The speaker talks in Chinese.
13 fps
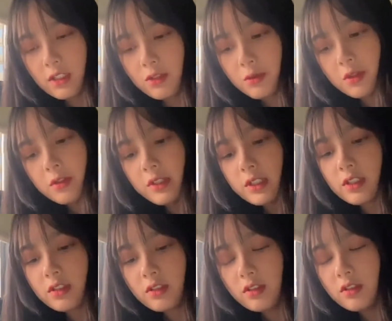最后一个
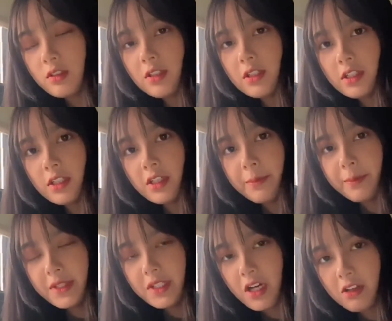是
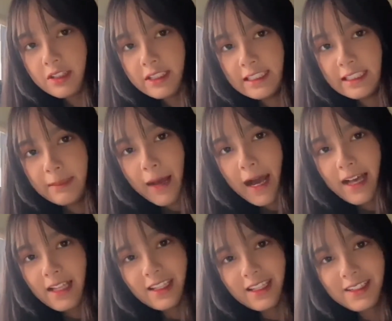比较奇葩
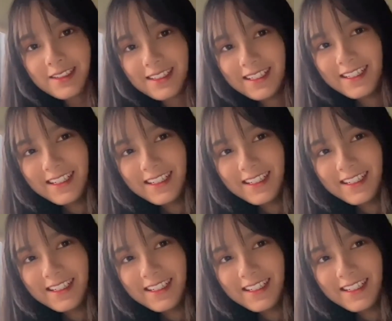的一个，